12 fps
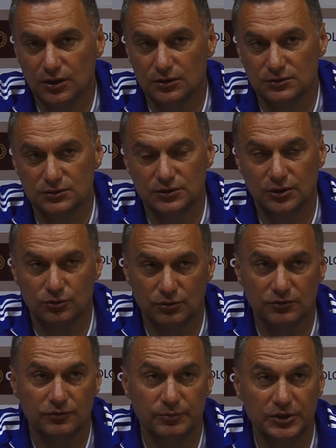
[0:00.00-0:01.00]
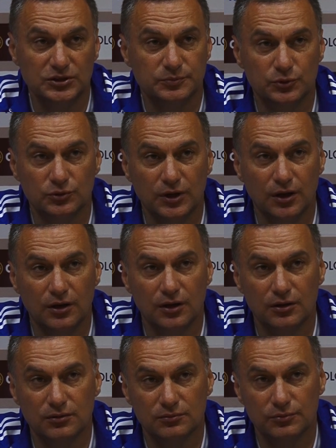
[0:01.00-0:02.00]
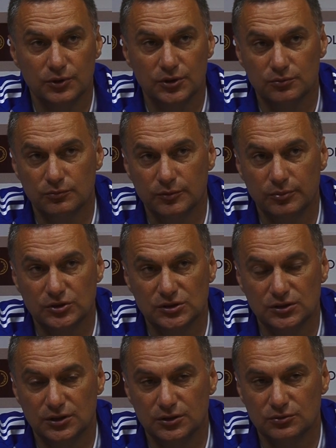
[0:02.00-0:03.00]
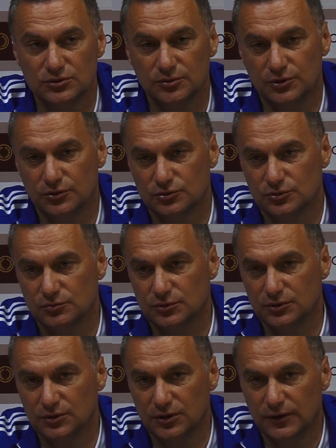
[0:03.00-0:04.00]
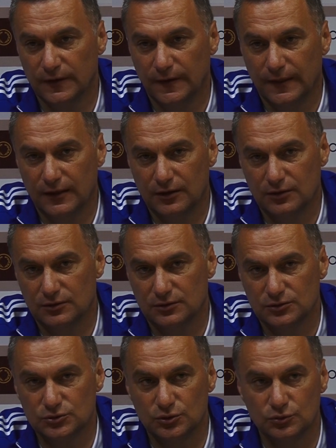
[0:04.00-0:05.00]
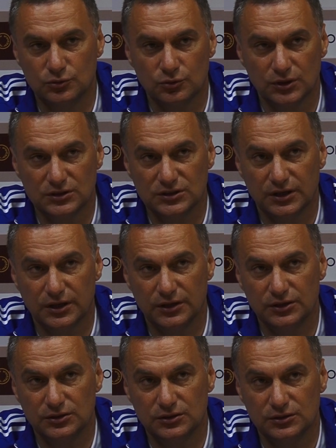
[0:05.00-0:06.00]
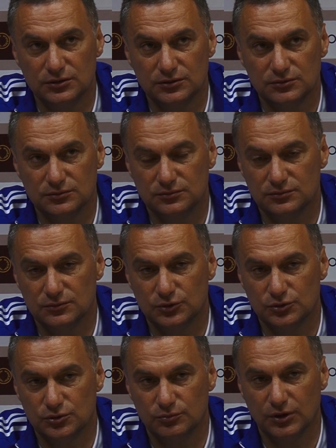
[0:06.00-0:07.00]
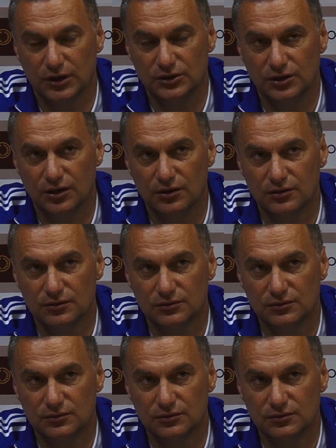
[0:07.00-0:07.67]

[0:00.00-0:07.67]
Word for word: э, которого, в принципе, удалили. Поэтому мы пошли на эту замену, чтобы э, структурно сохранить то, что мы хотели.